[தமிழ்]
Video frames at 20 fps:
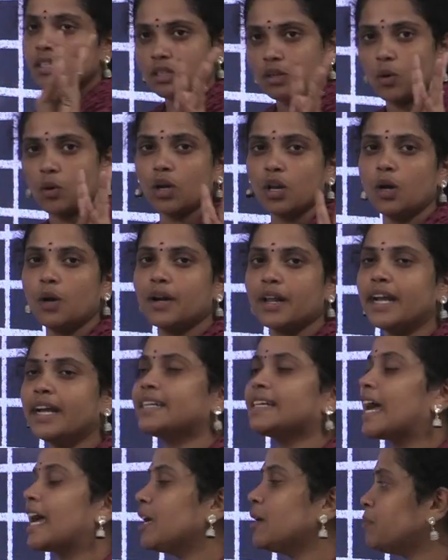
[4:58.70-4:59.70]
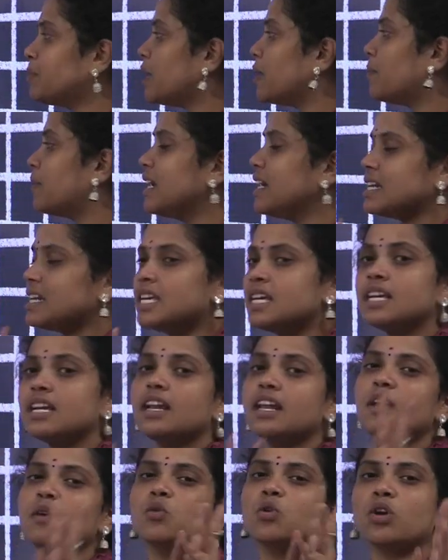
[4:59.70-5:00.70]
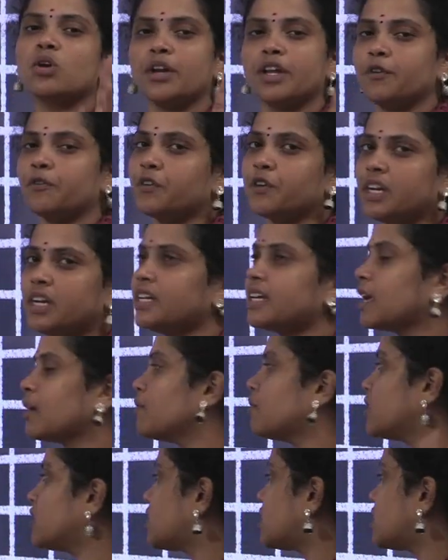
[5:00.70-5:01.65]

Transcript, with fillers: உங்களுடைய டைம் டேபிளை நீங்களே உங்களுடைய ஃப்ரீ டைம் வச்சு